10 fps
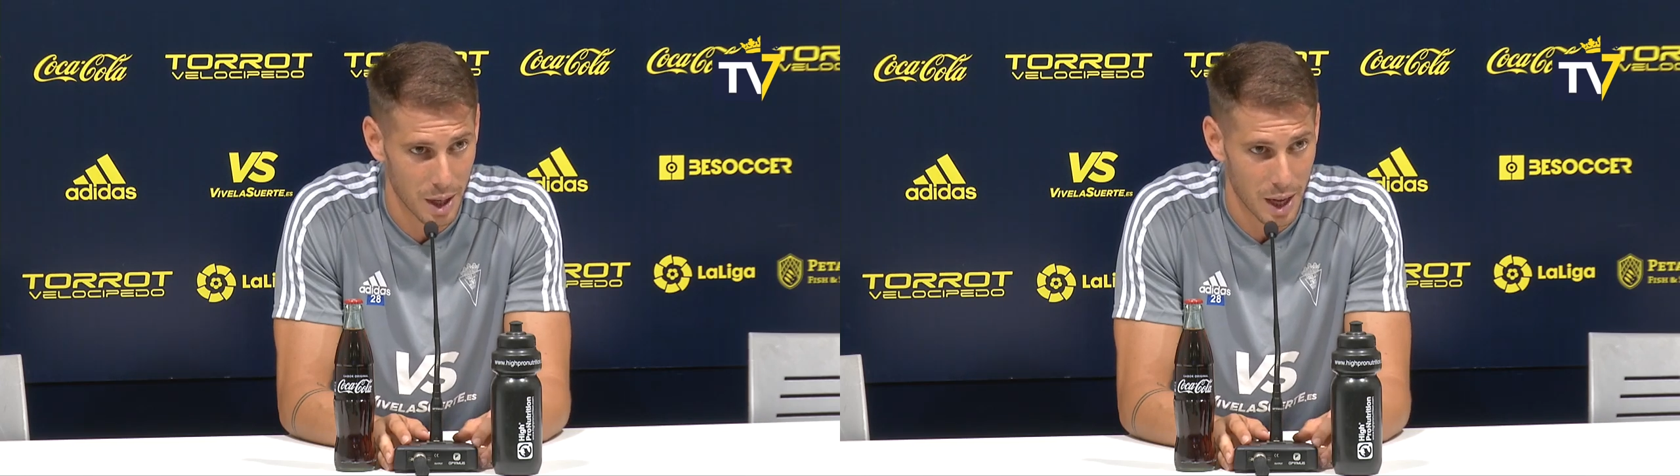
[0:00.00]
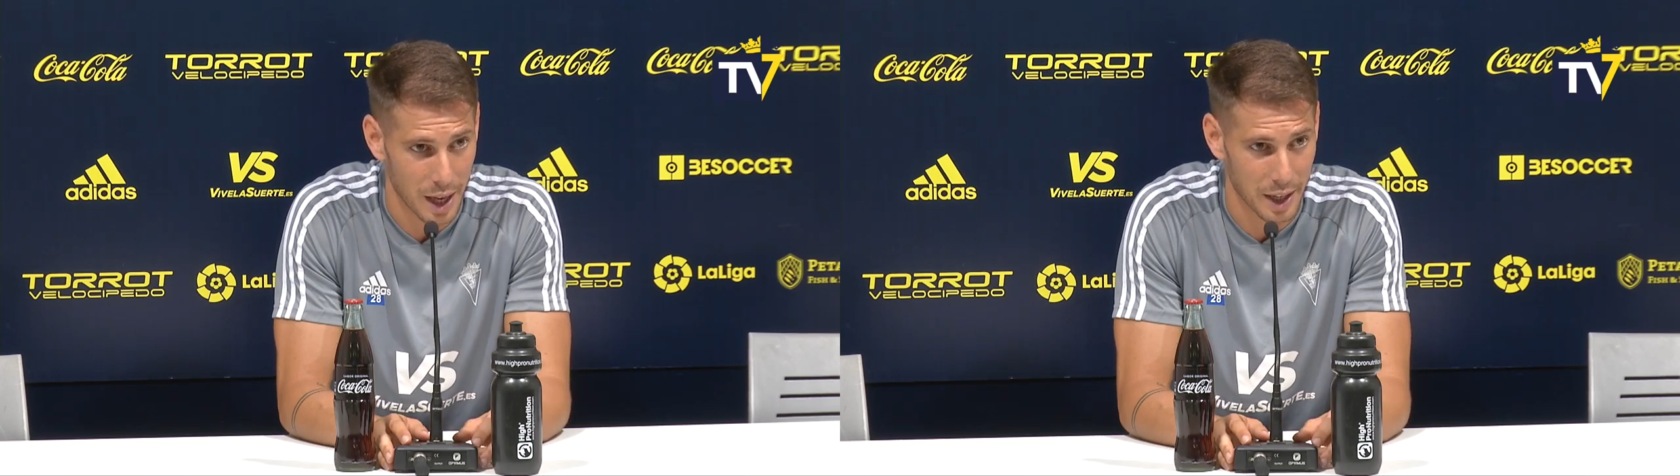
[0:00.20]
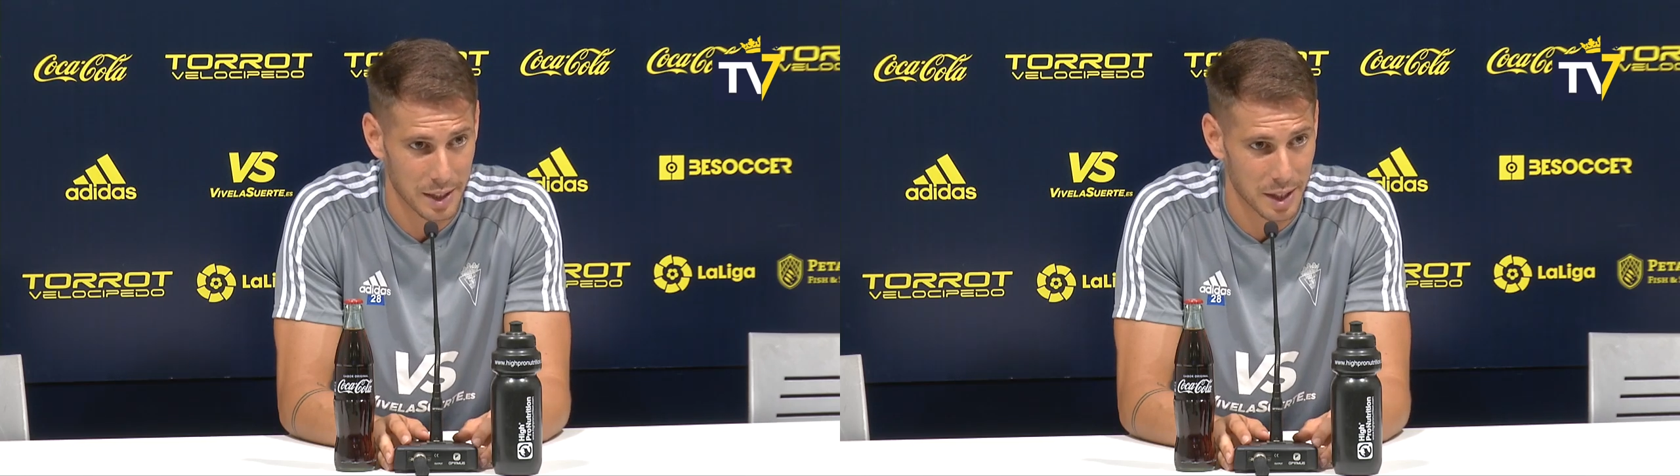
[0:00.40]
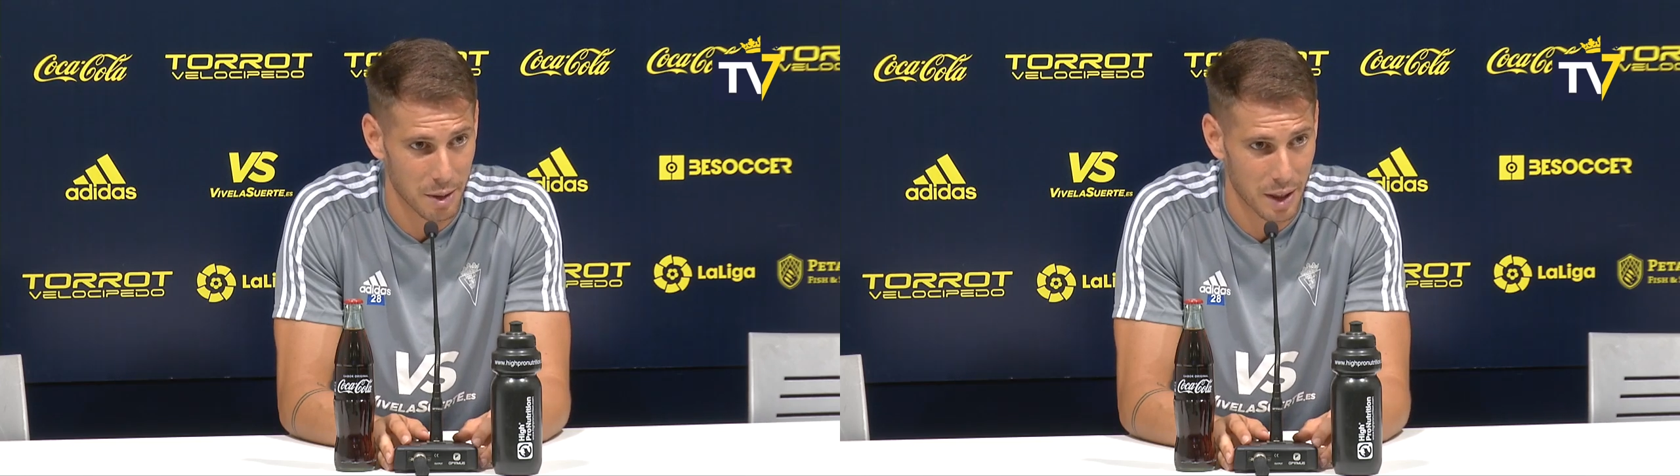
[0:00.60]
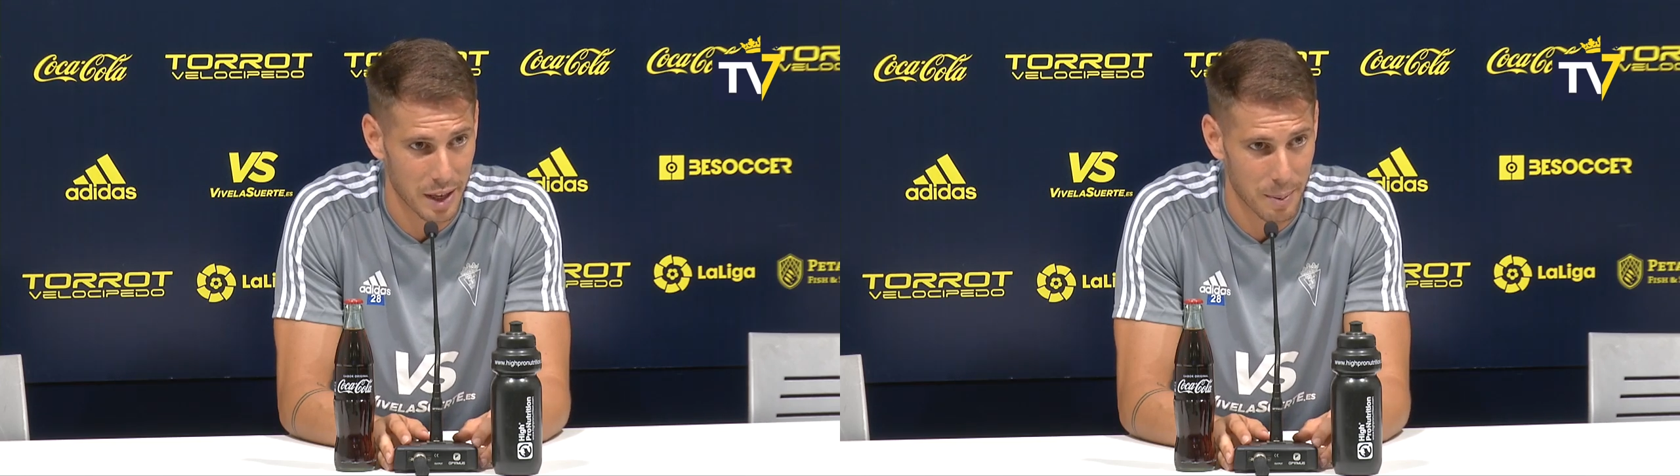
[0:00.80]
hay que seguir
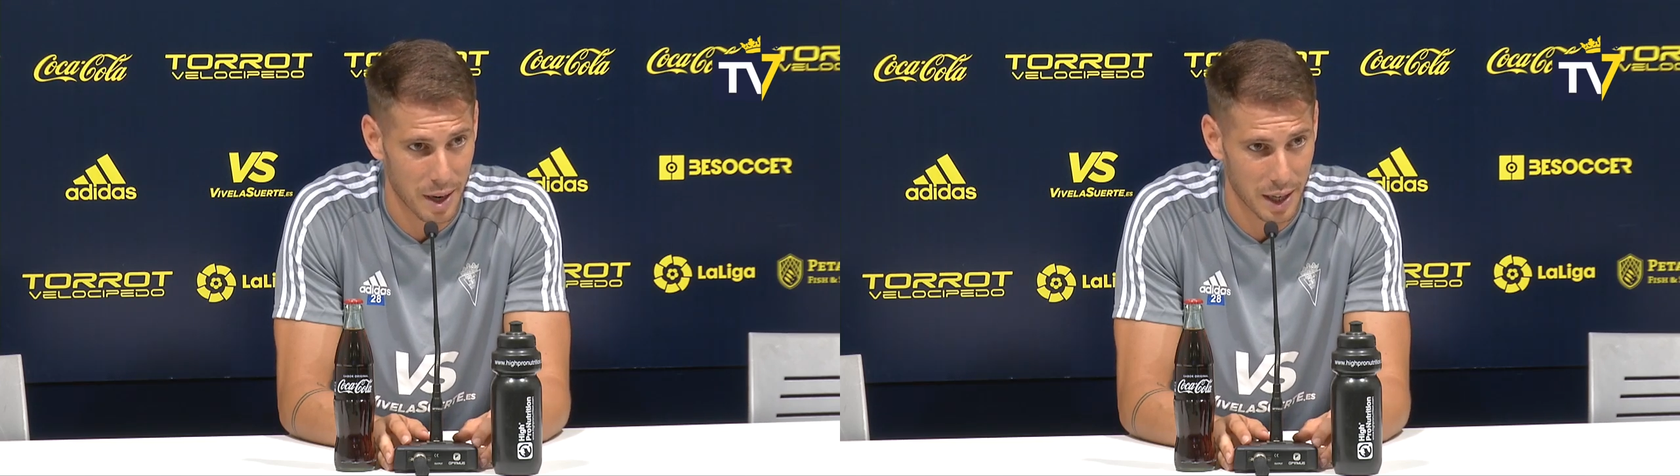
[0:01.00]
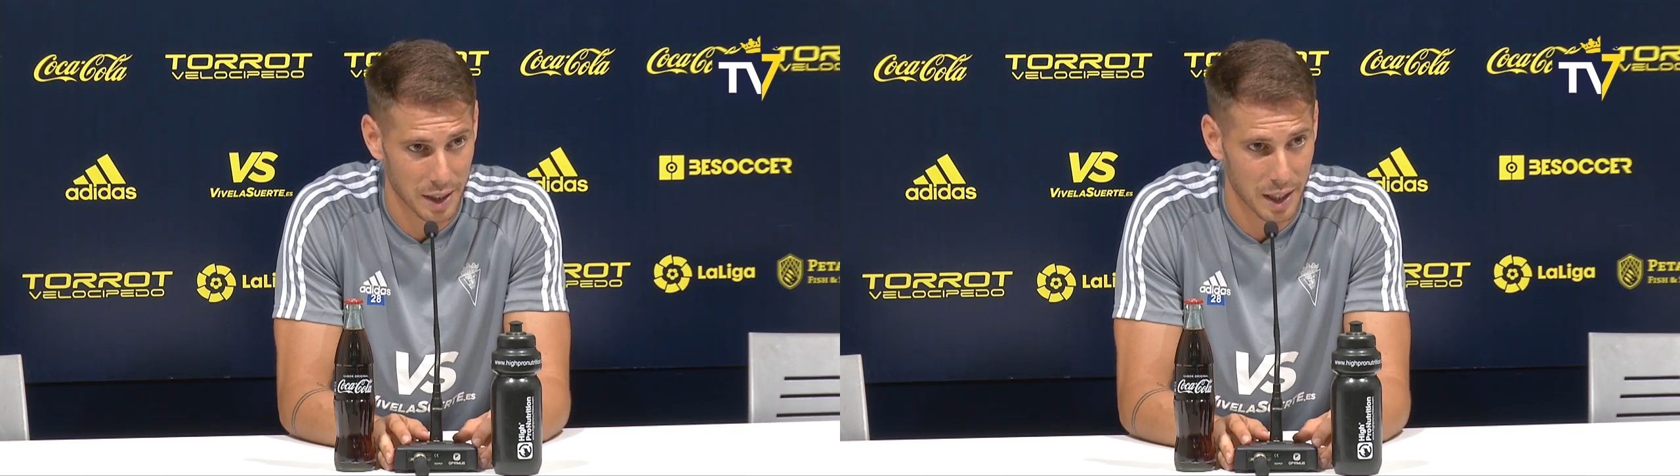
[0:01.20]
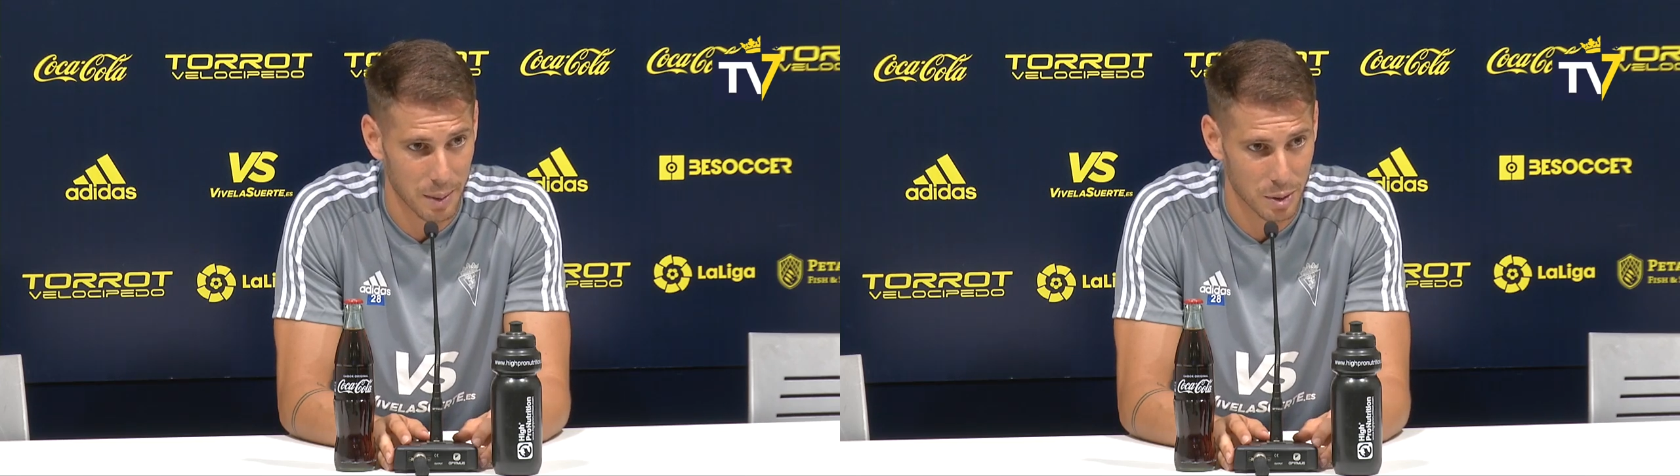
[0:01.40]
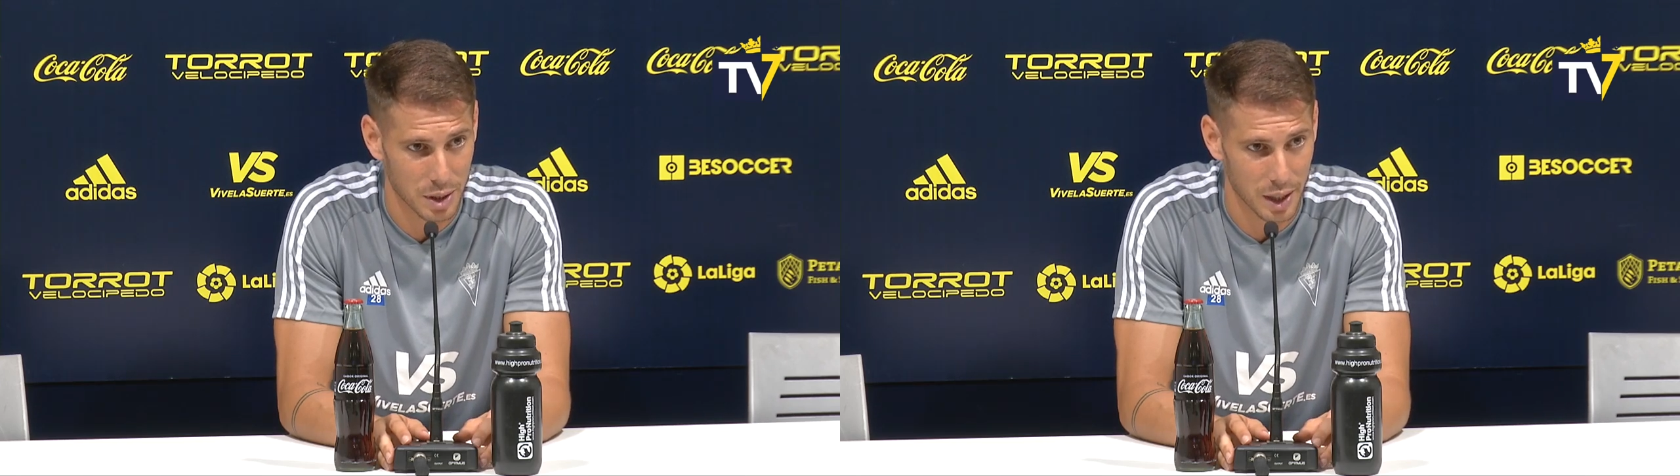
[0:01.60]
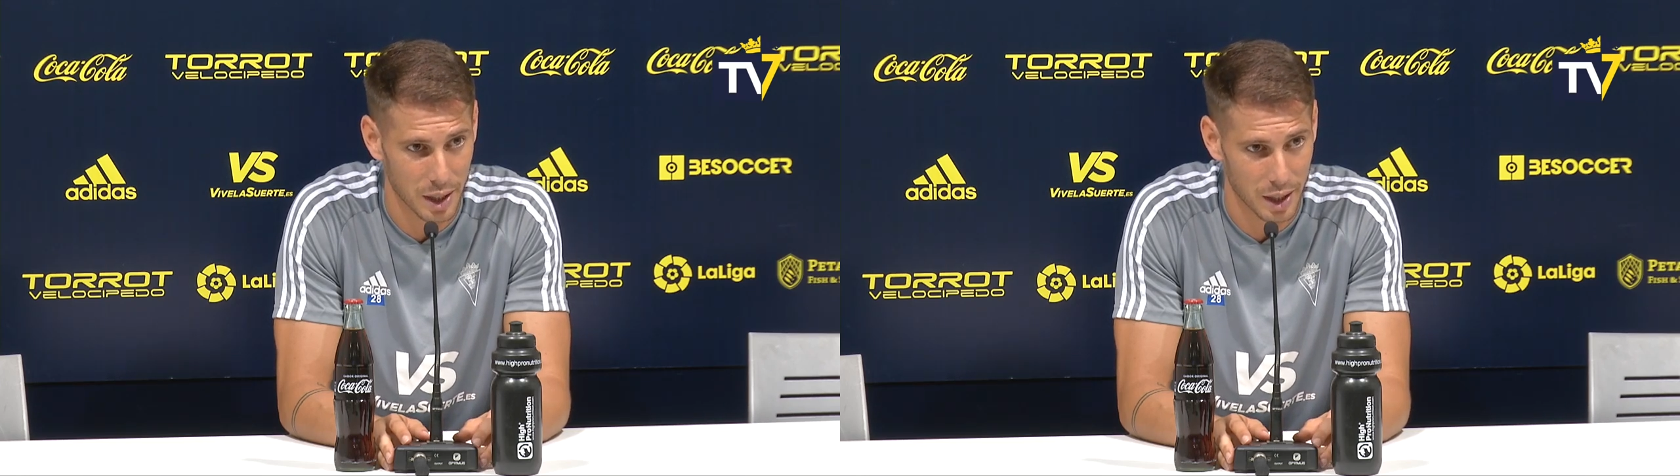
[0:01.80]
con la dinámica que tenemos,
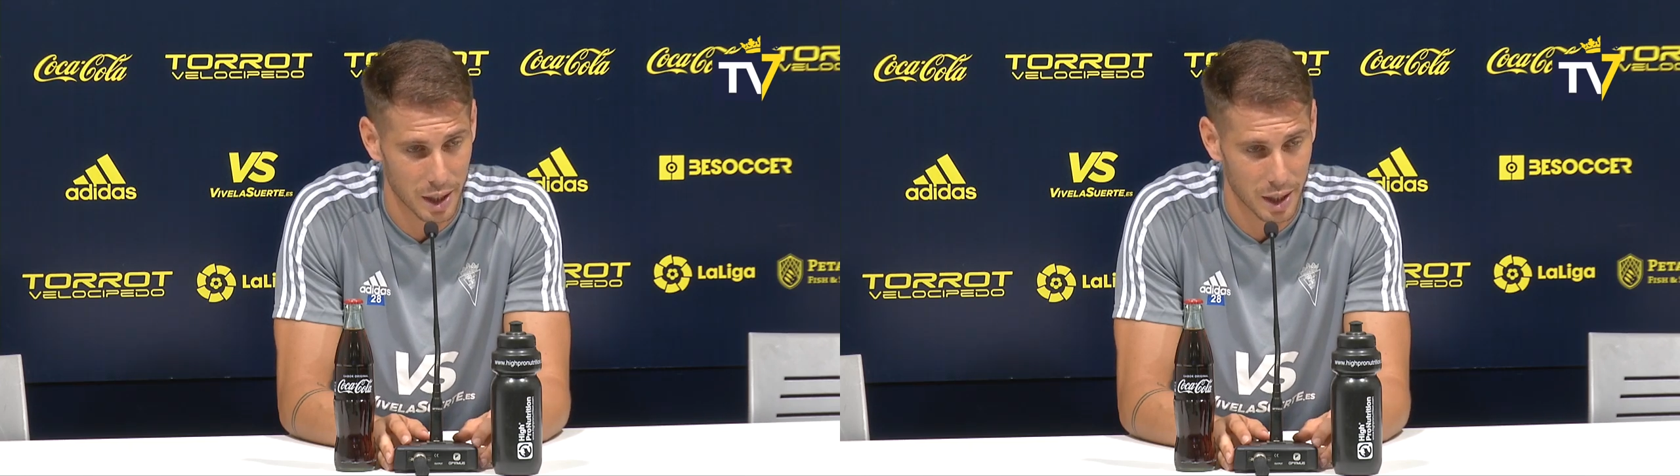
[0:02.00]
que,